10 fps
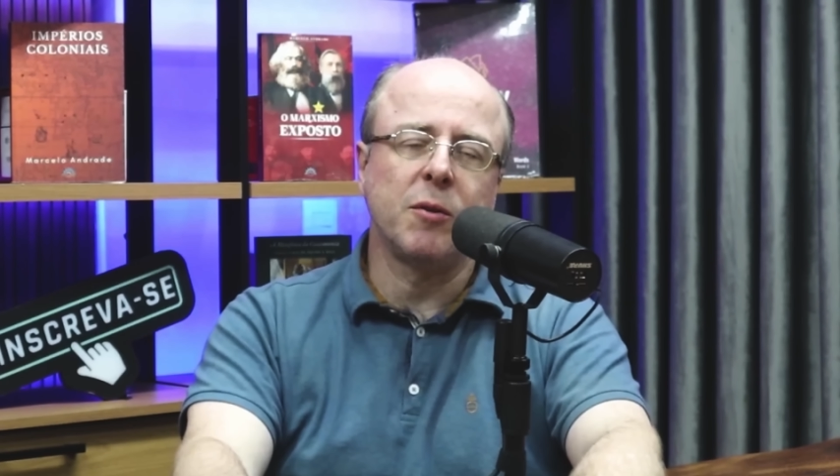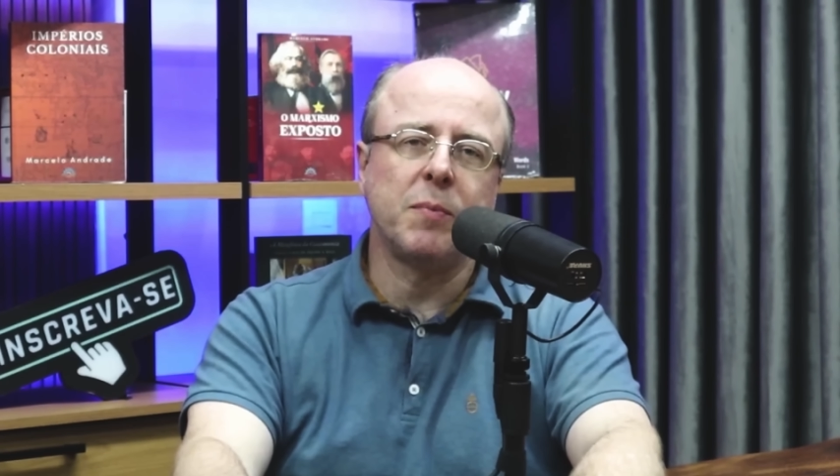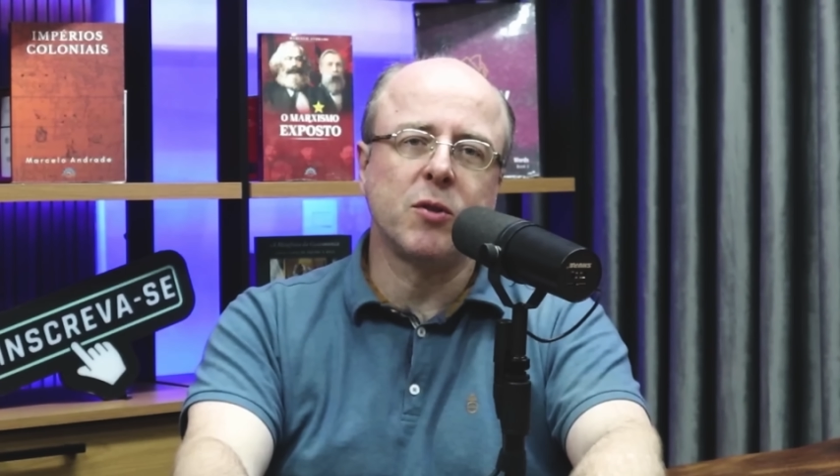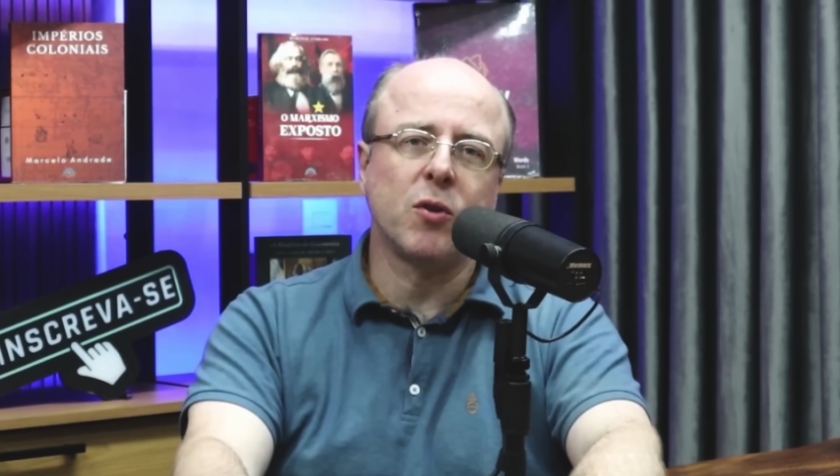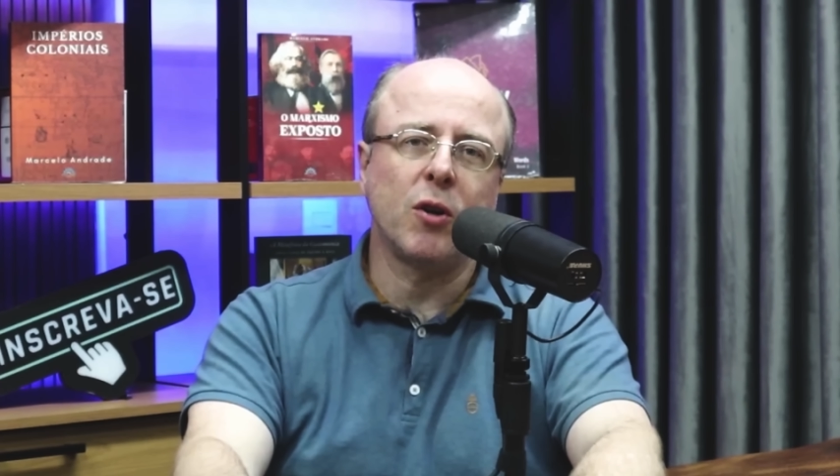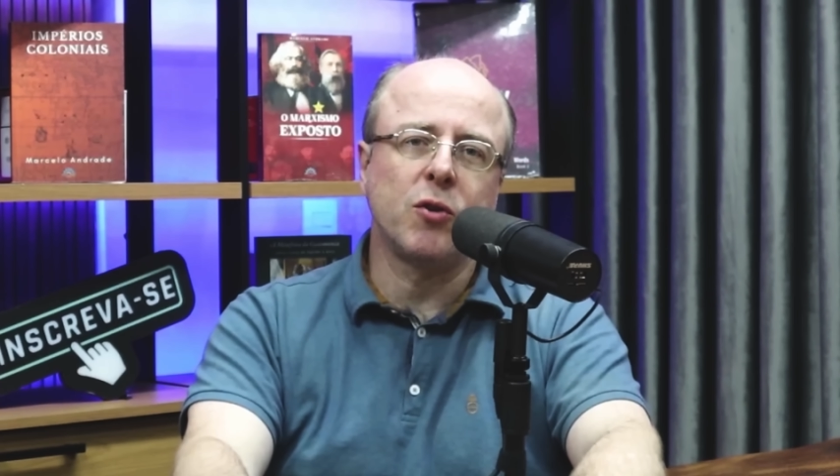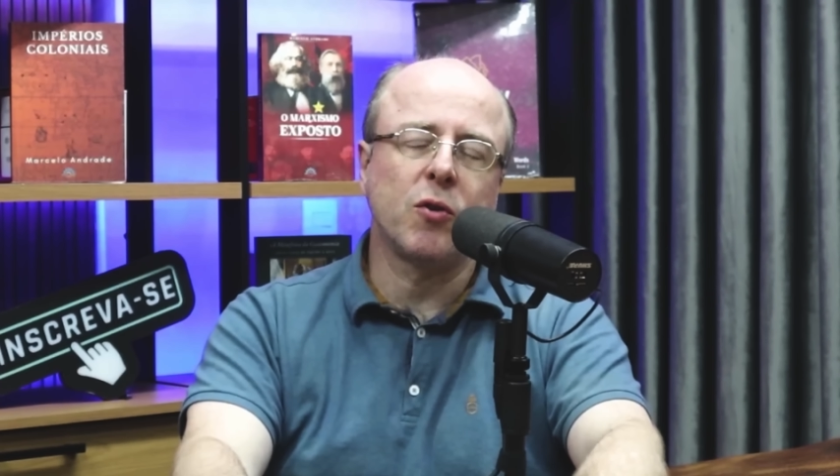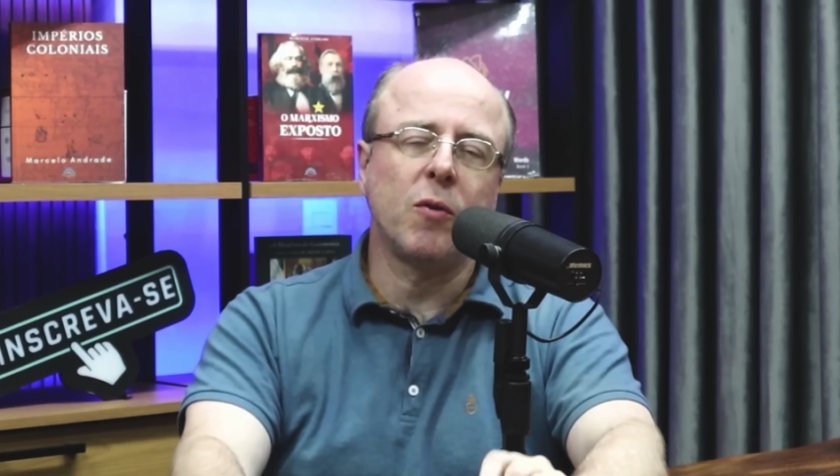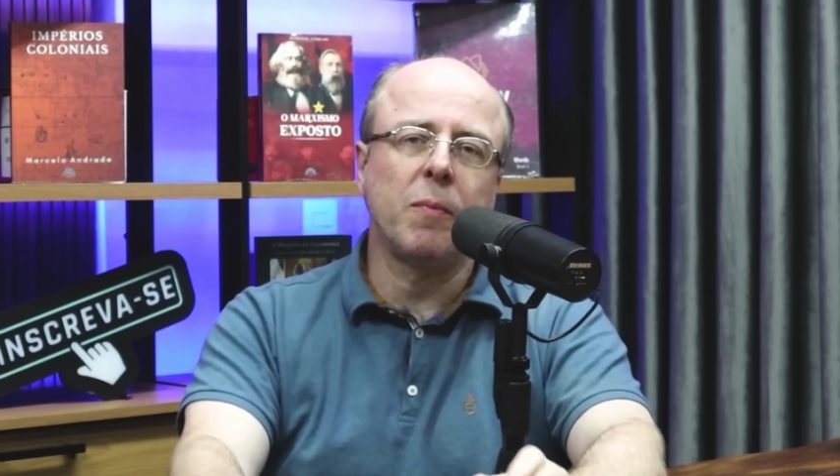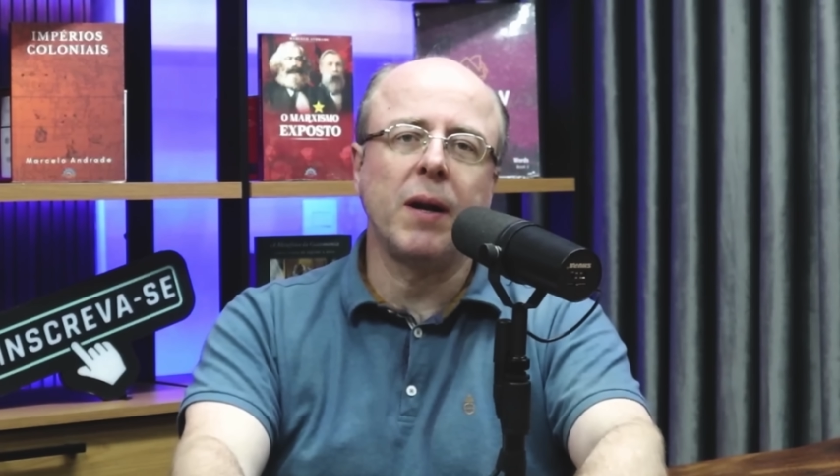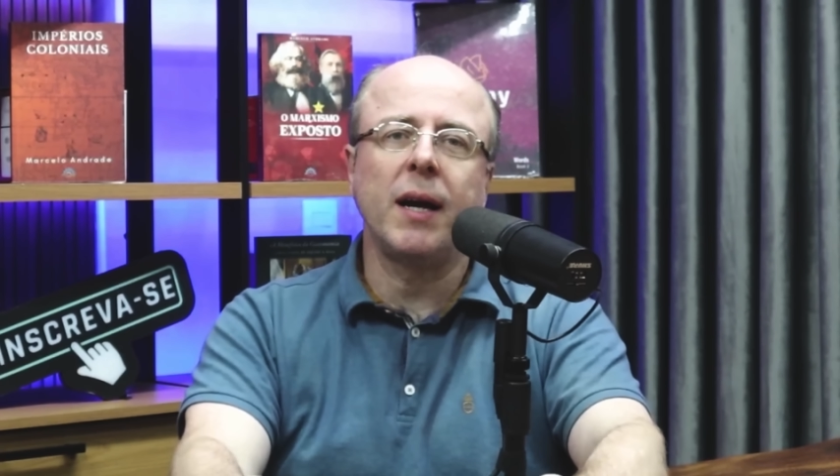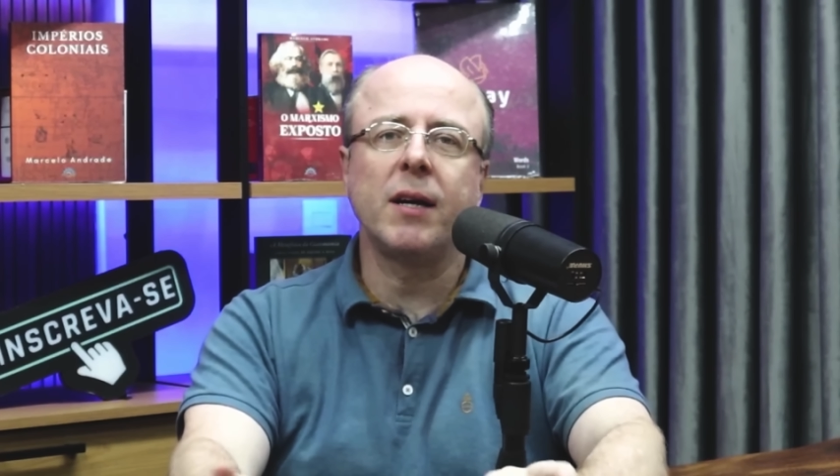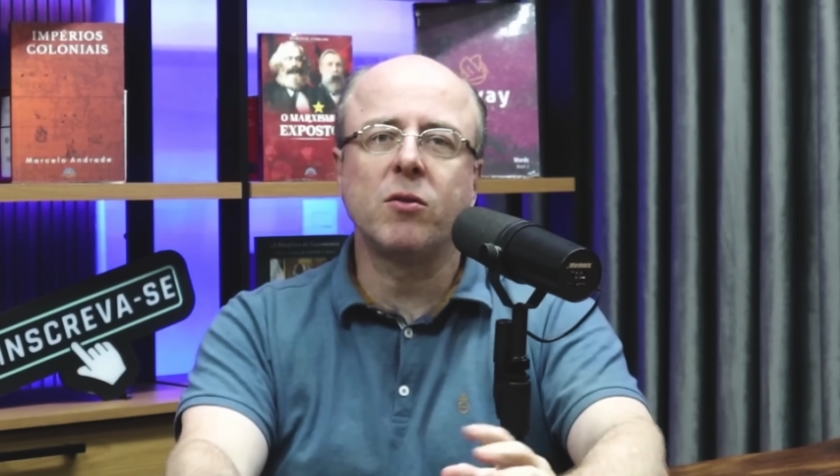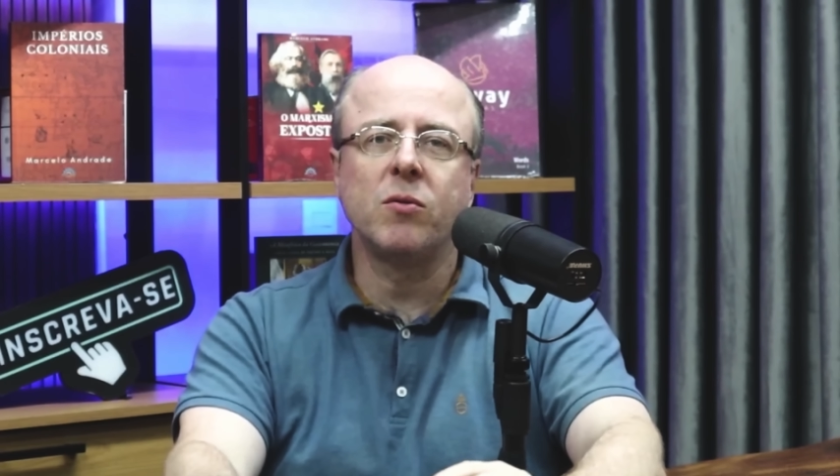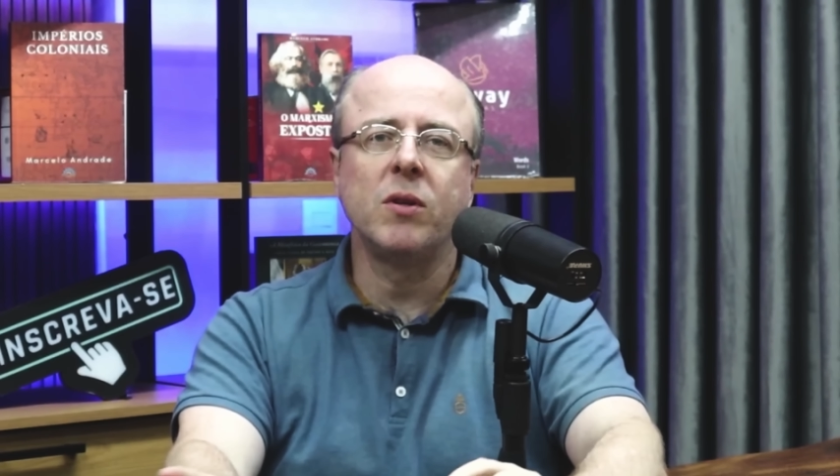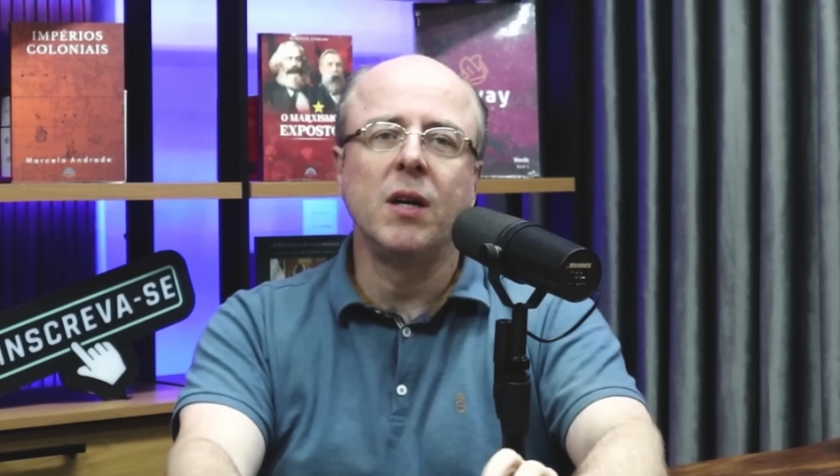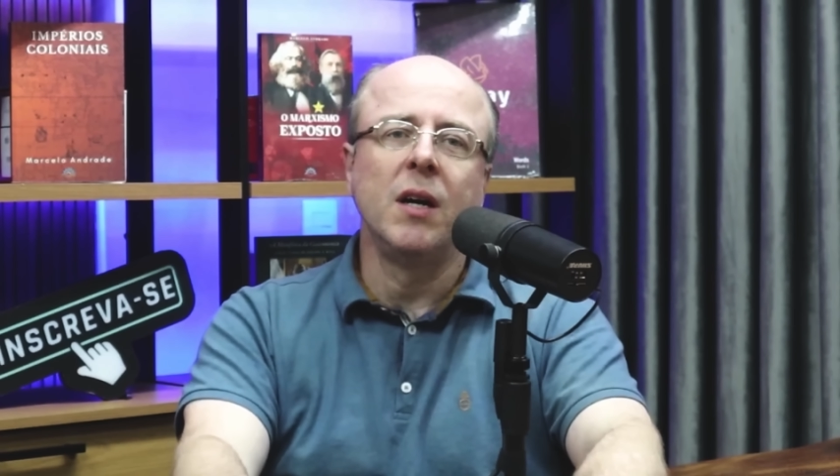o episódio completo